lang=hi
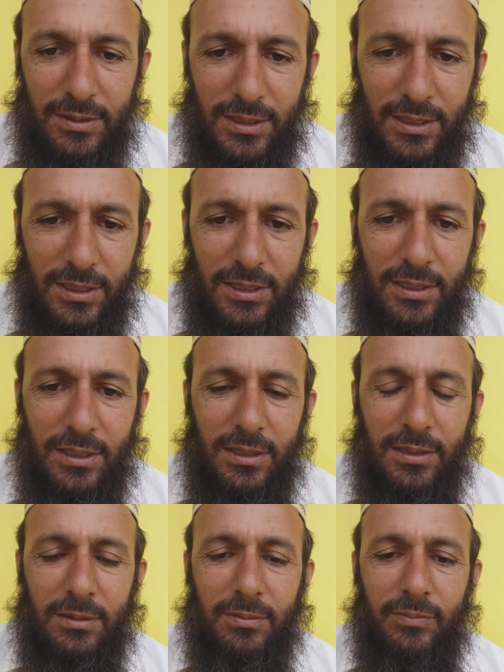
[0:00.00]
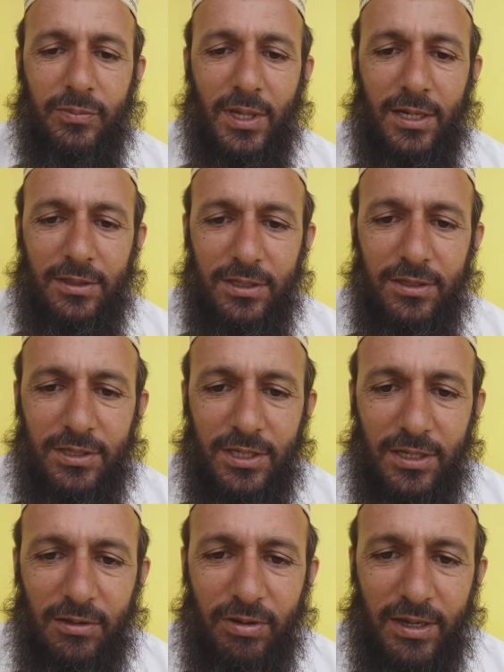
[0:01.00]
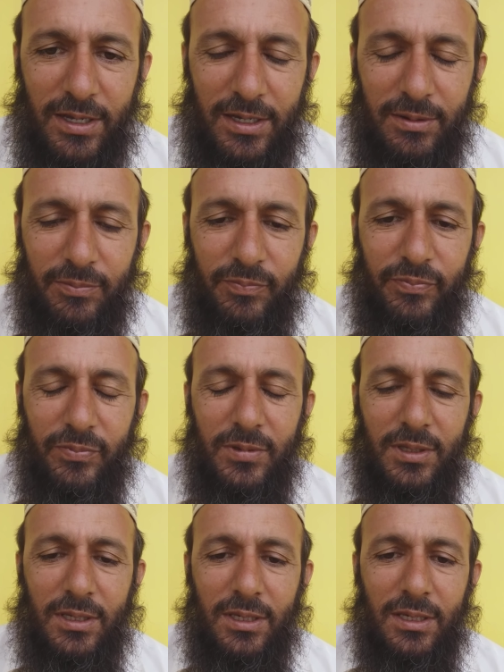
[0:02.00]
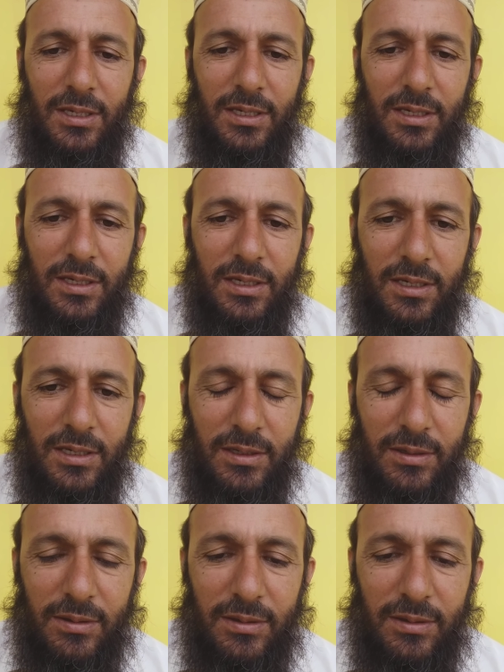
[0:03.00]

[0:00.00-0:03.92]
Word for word: ये हदीस शरीफ है कि